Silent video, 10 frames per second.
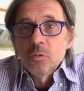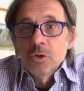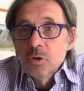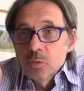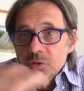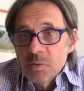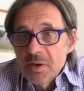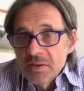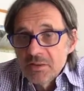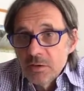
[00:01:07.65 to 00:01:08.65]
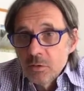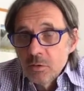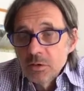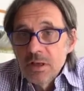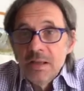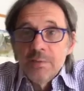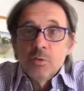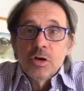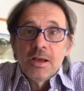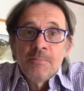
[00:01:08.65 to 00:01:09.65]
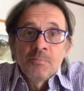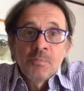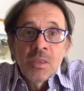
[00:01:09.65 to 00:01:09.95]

un illustre maestro dell'epoca,